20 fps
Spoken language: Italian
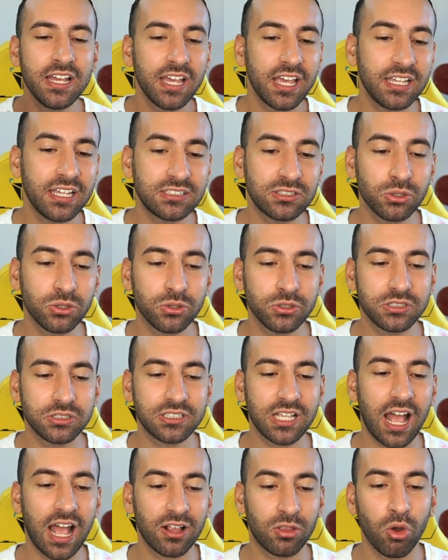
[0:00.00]
e sono
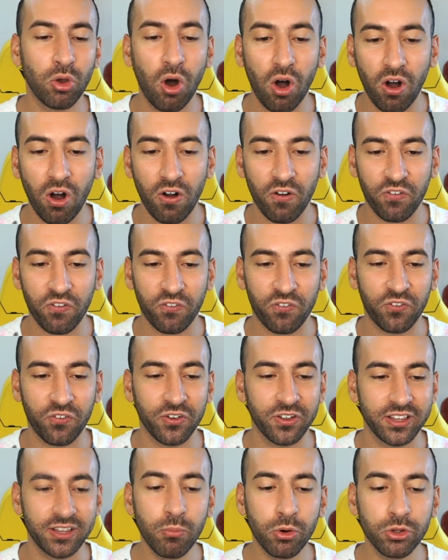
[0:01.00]
stato off
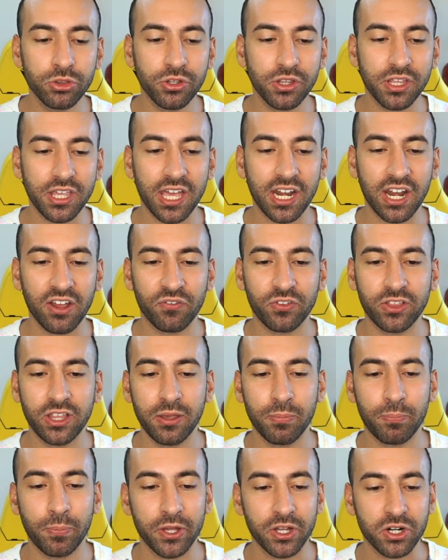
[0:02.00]
dal mondo degli
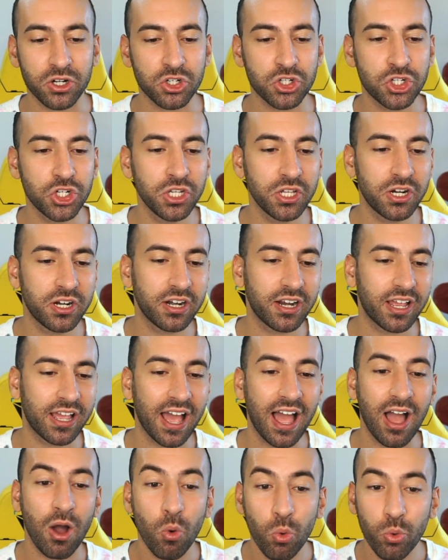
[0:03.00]
NFT per circa